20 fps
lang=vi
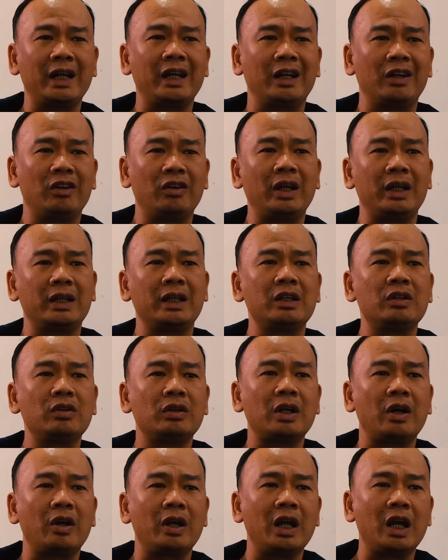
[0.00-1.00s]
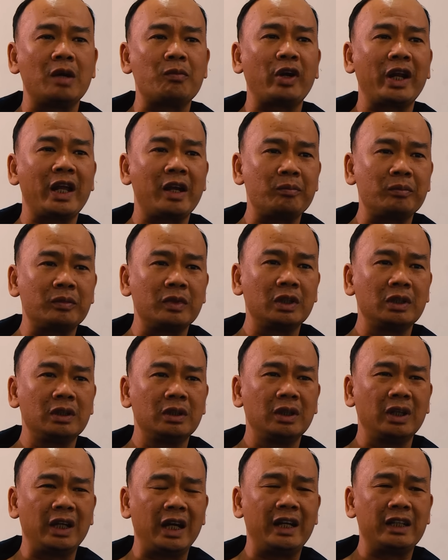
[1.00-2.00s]
là nó lại đến nó đòi nợ bọn em?
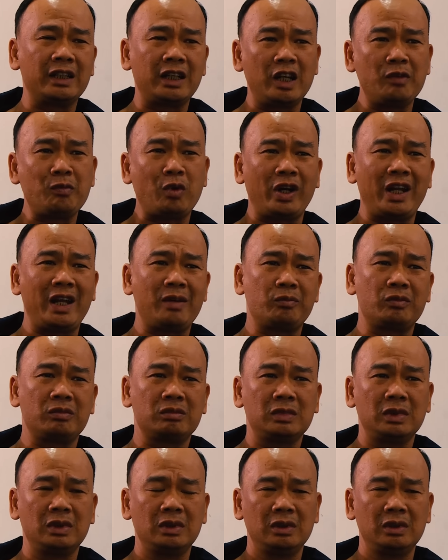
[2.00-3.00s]
Anh thấy bọn em